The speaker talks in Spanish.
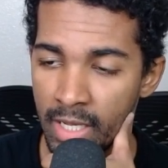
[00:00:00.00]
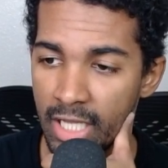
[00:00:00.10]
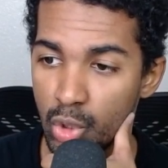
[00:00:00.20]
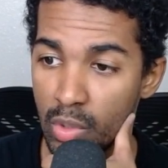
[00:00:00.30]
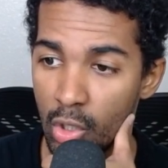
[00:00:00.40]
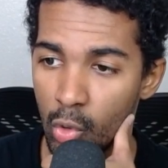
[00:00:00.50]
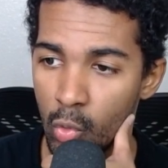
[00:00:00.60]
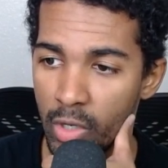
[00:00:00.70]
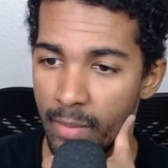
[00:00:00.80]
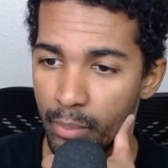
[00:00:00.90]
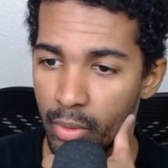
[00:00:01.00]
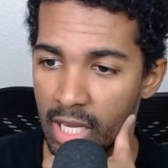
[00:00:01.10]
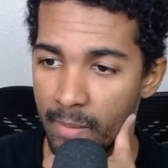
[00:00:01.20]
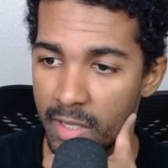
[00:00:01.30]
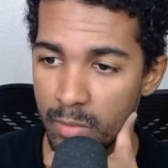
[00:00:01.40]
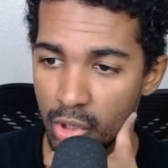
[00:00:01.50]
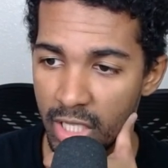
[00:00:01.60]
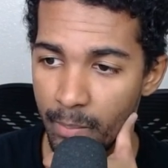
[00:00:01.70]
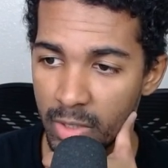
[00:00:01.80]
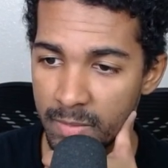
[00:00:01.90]
Es una locura porque al mismo
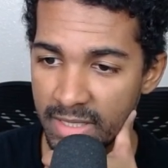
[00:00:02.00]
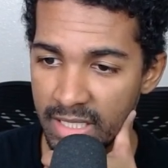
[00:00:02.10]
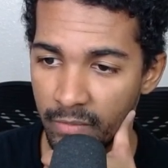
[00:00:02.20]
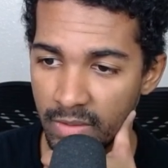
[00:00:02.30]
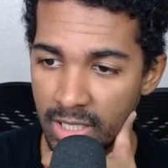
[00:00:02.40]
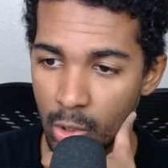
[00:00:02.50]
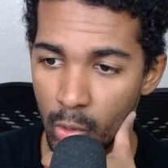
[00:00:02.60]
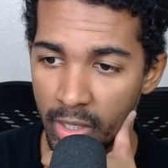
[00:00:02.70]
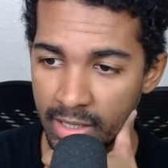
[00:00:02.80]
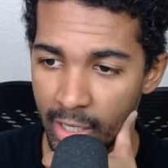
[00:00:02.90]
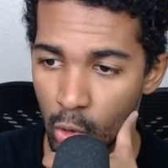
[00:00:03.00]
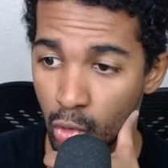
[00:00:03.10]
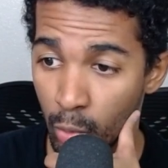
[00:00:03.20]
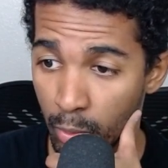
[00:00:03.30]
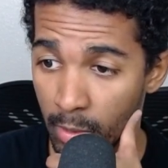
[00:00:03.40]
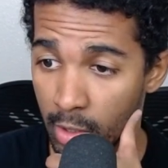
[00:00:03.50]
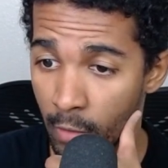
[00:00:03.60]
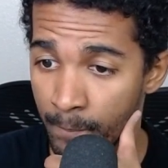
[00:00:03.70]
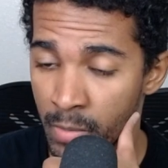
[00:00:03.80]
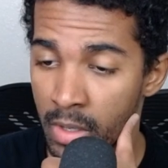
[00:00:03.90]
tiempo es más difícil conectar con tu público,